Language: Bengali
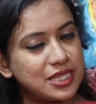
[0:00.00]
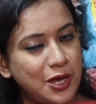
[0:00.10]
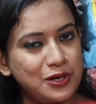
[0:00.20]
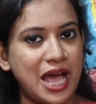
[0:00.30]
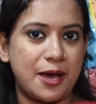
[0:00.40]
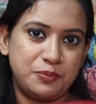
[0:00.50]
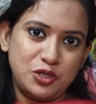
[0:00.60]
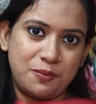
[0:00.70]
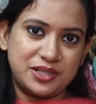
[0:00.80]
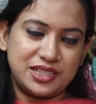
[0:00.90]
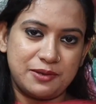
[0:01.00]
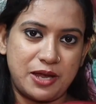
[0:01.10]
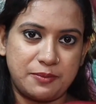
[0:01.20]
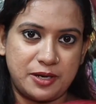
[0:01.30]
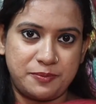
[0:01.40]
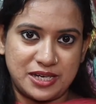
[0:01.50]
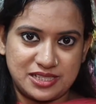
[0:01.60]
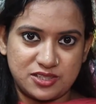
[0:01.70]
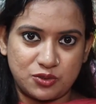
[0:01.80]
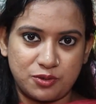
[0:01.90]
তাহলে আপনিও আমার থেকে বারবার
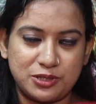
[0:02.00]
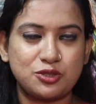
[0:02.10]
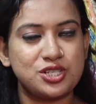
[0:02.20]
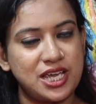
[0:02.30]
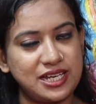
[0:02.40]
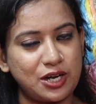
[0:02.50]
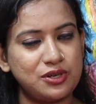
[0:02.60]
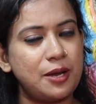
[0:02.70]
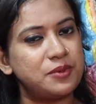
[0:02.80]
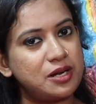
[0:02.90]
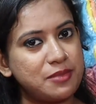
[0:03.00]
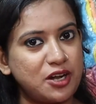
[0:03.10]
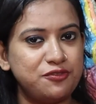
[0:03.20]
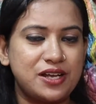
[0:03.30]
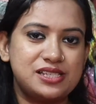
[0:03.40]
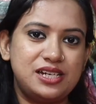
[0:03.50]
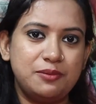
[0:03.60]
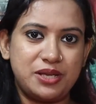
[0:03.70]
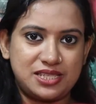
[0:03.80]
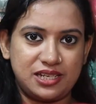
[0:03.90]
পারচেস করবেন তো সেই কারণে আপনারা
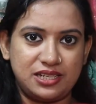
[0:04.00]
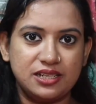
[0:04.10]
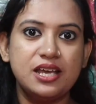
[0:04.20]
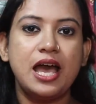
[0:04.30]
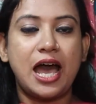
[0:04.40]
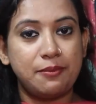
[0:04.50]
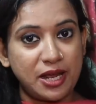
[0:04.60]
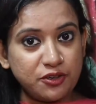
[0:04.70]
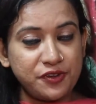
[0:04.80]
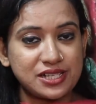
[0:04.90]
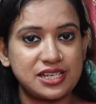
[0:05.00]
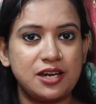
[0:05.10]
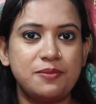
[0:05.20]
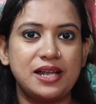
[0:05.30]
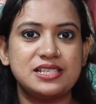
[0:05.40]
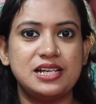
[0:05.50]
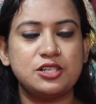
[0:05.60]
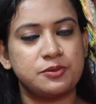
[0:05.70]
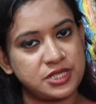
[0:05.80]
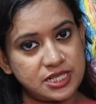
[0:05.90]
ম্যানুফ্যাকচারিং বেছে নিন আর ম্যানুফ্যাকচারার বাঁচলে
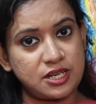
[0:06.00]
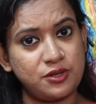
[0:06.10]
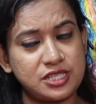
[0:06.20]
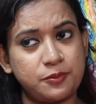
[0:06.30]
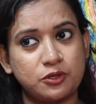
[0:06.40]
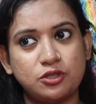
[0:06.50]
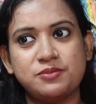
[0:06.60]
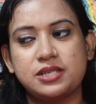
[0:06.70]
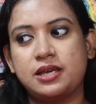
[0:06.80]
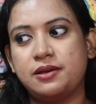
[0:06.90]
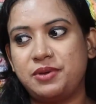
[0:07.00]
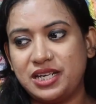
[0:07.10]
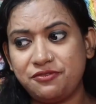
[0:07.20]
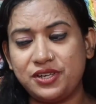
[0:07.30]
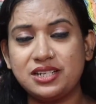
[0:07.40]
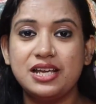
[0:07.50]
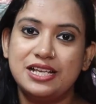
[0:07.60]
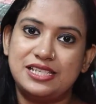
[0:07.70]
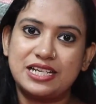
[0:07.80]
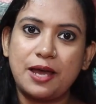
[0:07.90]
সেটা হচ্ছে প্রথম বেনিফিট
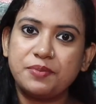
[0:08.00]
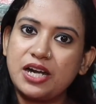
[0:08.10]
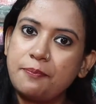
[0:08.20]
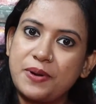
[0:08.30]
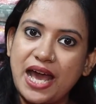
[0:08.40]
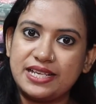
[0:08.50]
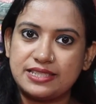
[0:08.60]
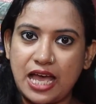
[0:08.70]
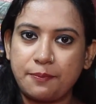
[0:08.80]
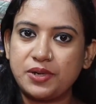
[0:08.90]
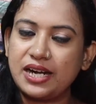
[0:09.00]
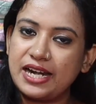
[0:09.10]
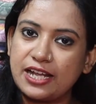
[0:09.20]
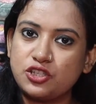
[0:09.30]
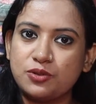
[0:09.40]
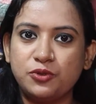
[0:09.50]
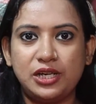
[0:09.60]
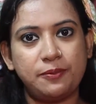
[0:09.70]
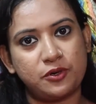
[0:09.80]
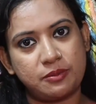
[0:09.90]
যেটা আপনারা প্রাইস আপনারা ন্যায্য
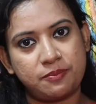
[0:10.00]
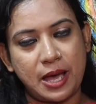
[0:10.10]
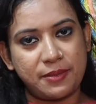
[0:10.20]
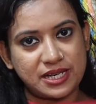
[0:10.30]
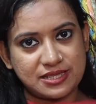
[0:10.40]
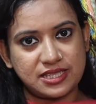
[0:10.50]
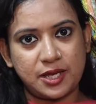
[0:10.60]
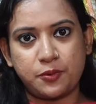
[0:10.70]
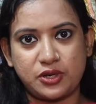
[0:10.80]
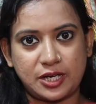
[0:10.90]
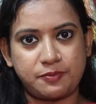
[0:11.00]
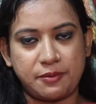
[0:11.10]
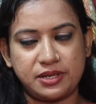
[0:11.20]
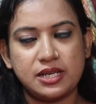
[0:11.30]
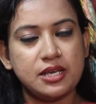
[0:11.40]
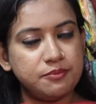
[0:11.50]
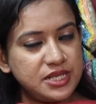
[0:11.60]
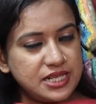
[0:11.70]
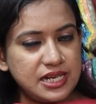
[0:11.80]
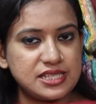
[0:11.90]
মূল্যে আমার কাছ থেকে প্রোডাক্ট পাবেন
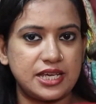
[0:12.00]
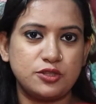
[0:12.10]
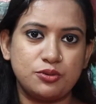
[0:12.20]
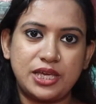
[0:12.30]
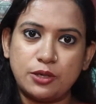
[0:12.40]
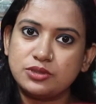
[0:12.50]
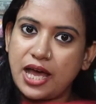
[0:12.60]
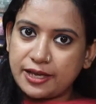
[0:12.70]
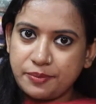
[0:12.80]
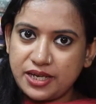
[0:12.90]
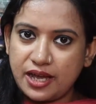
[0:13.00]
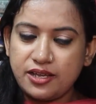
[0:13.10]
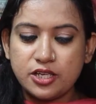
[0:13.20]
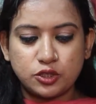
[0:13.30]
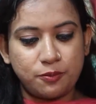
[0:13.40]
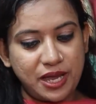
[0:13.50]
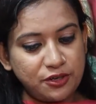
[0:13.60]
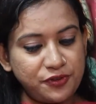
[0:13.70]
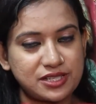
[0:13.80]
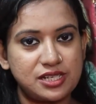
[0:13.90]
মিডিলে যেহেতু কেউ থাকবে না তো
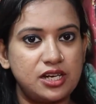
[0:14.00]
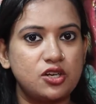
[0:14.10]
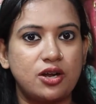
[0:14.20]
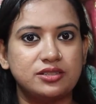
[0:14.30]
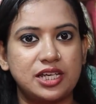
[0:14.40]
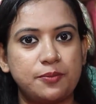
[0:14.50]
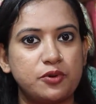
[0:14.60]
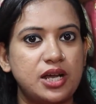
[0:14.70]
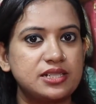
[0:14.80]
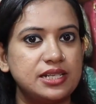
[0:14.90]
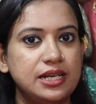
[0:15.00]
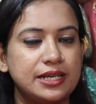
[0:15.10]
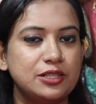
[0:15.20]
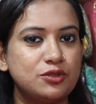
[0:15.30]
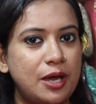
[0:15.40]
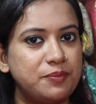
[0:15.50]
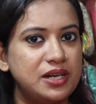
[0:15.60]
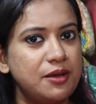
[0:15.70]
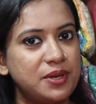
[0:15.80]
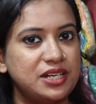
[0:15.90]
ম্যানুফ্যাকচারের ঘর থেকে প্রোডাক্ট কিনলে কিন্তু
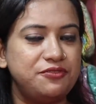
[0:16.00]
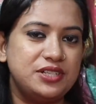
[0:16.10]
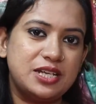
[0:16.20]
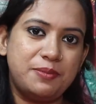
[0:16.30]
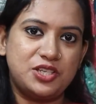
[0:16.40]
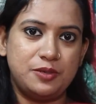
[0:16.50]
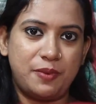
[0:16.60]
আপনারা বেনিফিটটা বেশি